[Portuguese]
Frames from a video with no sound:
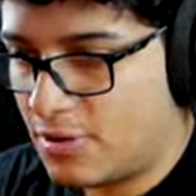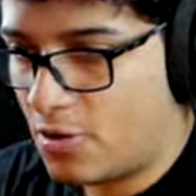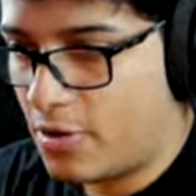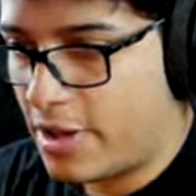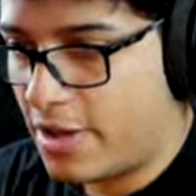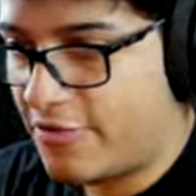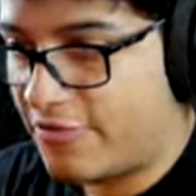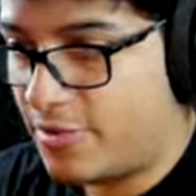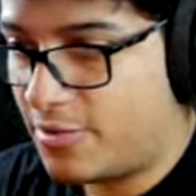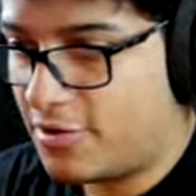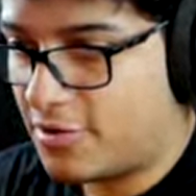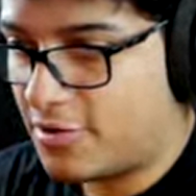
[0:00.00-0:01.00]
Ok,
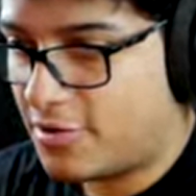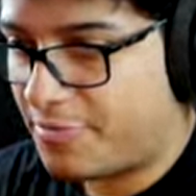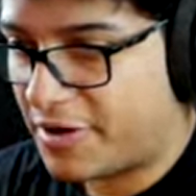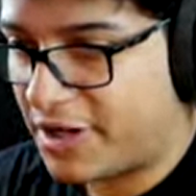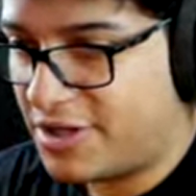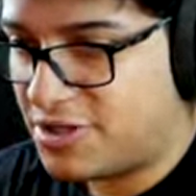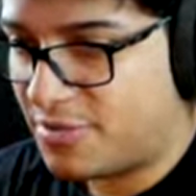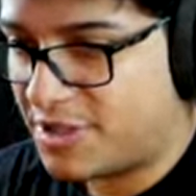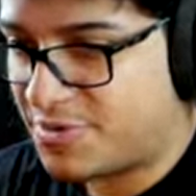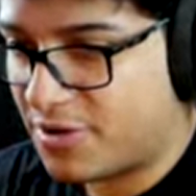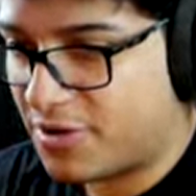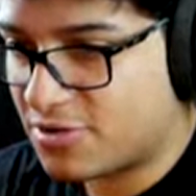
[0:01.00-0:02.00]
vamos para a região mais
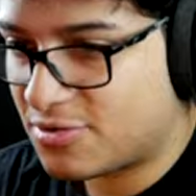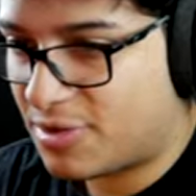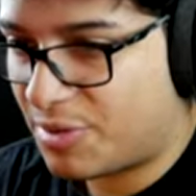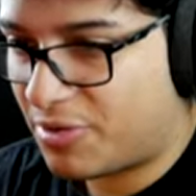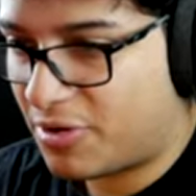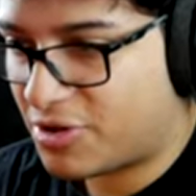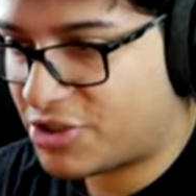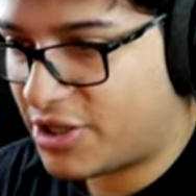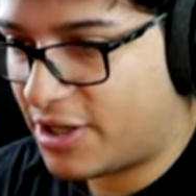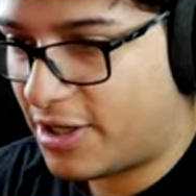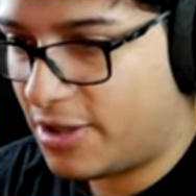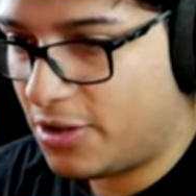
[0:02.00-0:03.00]
perigosa do mapa. Eu acho que
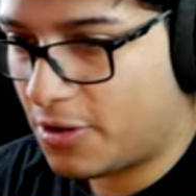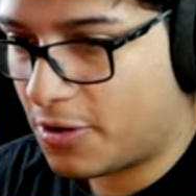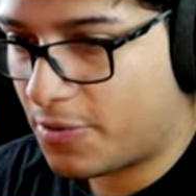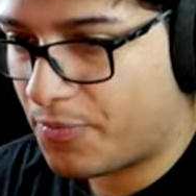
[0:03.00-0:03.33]
é ali, ó.